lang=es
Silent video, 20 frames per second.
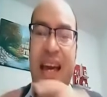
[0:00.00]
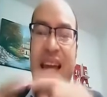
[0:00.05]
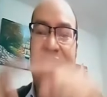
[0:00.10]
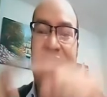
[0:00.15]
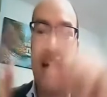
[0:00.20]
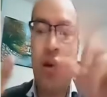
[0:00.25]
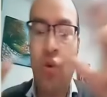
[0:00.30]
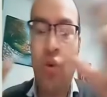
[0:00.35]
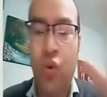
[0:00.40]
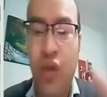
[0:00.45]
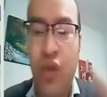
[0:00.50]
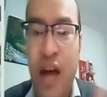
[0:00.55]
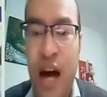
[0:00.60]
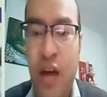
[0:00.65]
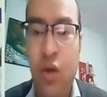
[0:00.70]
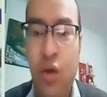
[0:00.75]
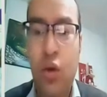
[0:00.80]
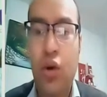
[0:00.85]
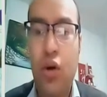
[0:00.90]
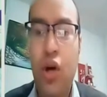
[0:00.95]
que haya
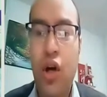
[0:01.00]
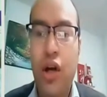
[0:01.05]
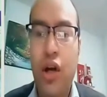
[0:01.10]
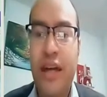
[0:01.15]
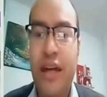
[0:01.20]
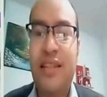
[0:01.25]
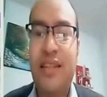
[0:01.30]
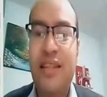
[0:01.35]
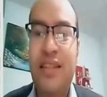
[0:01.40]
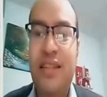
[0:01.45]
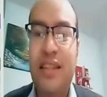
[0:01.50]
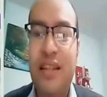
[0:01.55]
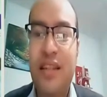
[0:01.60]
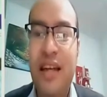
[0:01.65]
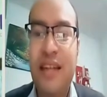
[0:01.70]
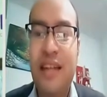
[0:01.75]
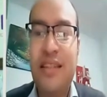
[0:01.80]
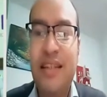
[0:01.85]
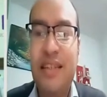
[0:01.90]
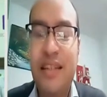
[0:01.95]
desnudado
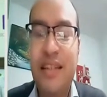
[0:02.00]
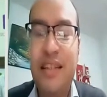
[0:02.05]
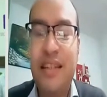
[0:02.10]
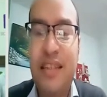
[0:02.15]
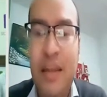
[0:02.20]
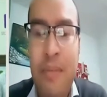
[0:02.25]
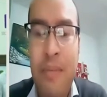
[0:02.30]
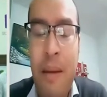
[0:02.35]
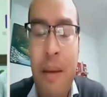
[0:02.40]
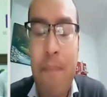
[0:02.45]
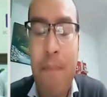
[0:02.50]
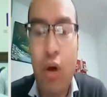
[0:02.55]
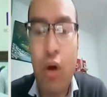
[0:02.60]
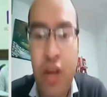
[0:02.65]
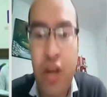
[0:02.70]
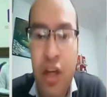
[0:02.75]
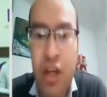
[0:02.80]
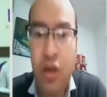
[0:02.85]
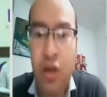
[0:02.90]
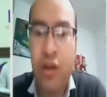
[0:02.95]
ese, ese
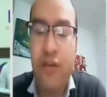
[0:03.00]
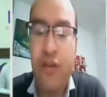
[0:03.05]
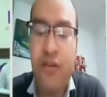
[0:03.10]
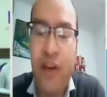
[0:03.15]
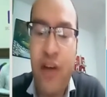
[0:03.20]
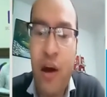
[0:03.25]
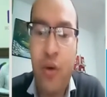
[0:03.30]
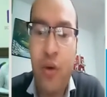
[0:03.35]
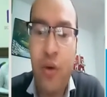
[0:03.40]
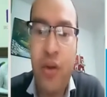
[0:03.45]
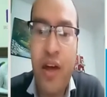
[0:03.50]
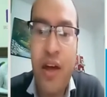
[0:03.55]
sistema podrido de